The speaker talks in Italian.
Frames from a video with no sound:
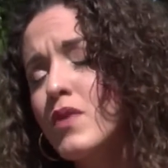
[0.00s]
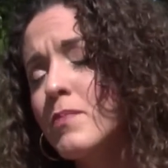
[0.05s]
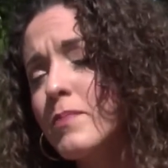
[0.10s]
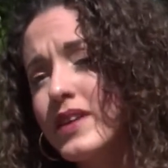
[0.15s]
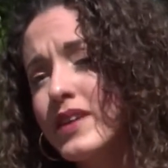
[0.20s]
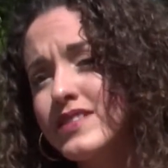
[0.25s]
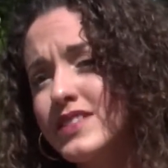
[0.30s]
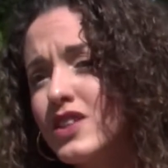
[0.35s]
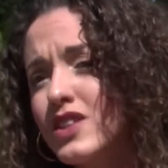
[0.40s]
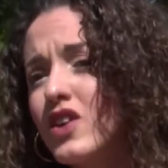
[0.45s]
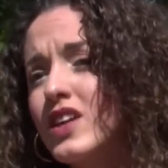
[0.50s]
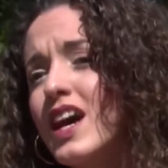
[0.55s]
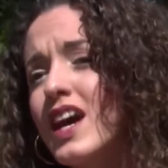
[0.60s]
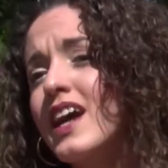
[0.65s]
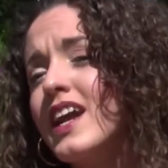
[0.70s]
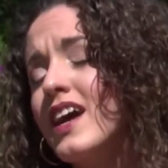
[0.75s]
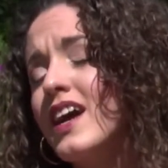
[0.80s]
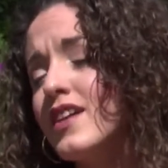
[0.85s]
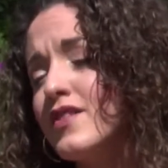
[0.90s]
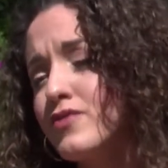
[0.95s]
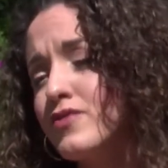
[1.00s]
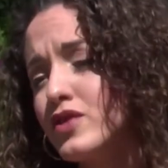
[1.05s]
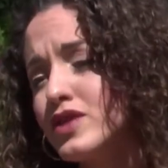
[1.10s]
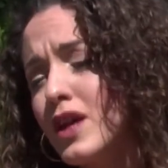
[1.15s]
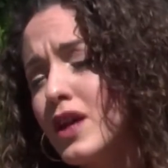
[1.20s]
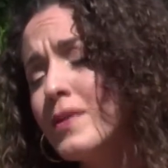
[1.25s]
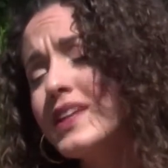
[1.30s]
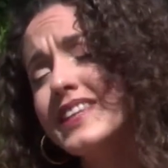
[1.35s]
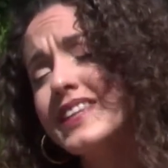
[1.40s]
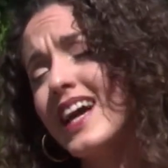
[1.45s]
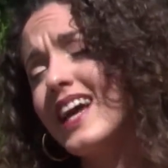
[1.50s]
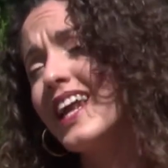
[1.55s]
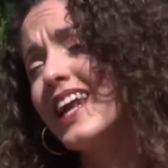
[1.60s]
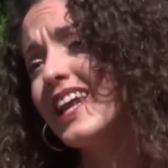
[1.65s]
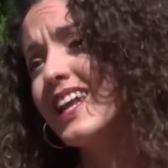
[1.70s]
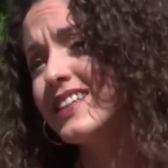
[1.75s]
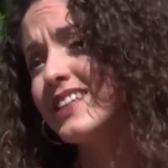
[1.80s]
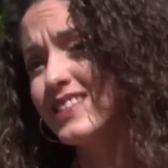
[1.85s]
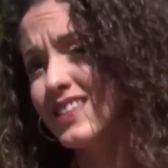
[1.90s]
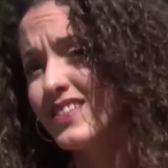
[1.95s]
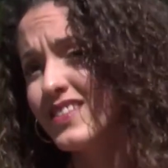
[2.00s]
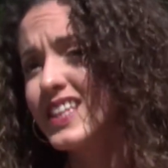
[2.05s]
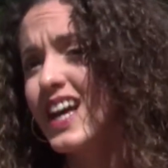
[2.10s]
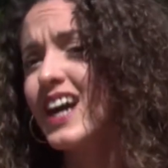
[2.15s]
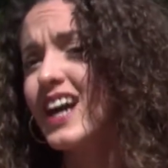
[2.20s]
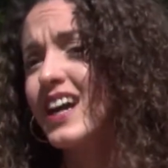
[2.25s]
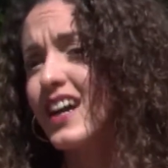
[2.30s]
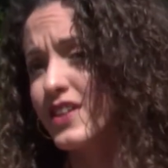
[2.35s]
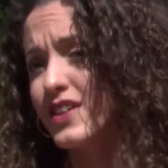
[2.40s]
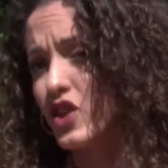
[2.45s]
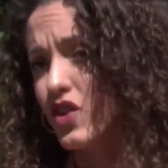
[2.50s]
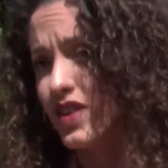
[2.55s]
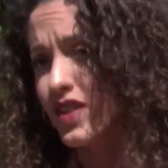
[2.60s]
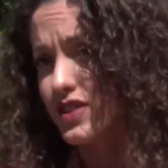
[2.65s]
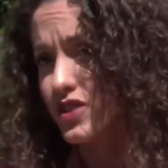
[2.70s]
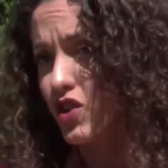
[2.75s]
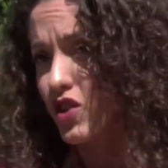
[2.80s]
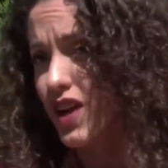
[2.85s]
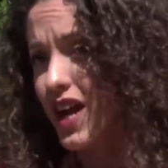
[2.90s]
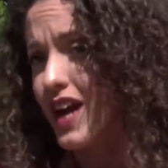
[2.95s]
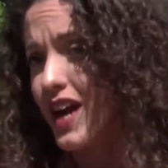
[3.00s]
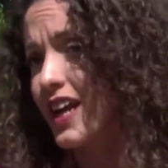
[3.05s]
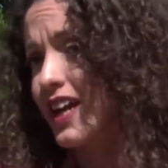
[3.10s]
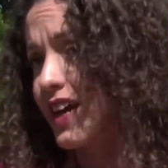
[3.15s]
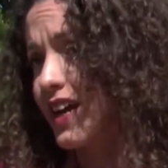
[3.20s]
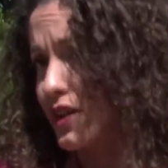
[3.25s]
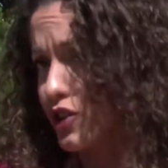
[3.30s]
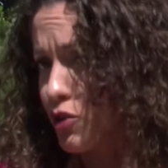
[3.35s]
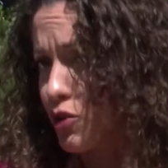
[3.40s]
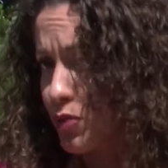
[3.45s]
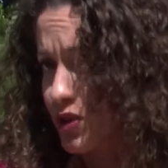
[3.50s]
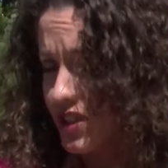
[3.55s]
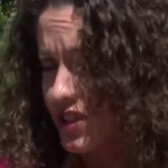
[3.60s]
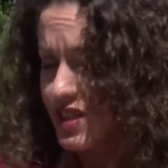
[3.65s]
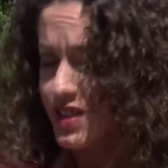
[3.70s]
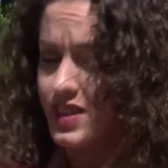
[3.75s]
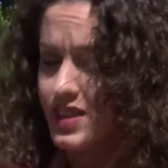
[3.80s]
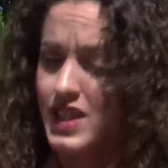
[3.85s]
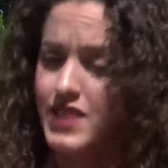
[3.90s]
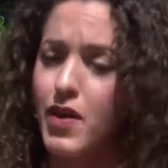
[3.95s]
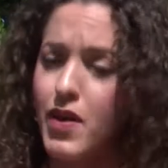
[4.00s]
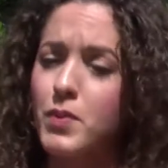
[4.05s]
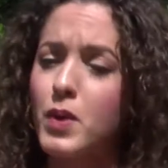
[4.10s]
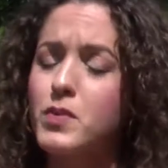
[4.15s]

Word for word: in particolare fondamentale è l'attività cardiovascolare e cardioprotettiva,